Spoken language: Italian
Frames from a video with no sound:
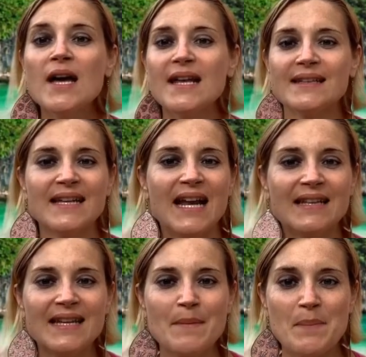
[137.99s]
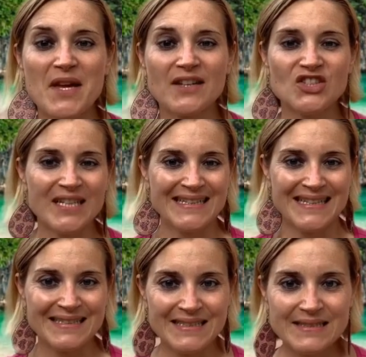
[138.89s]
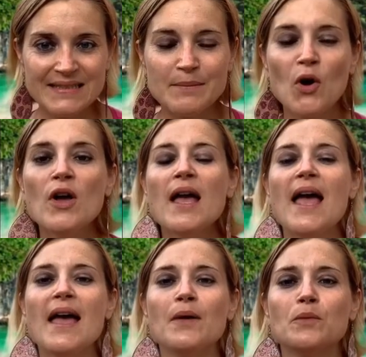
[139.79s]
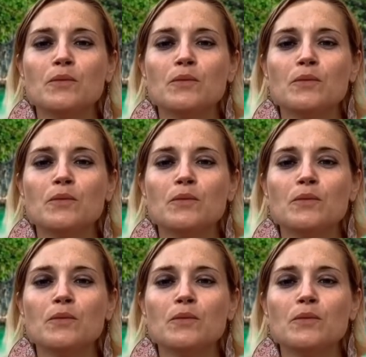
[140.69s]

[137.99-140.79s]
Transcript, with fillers: La Thailandia a me piace tantissimo, è un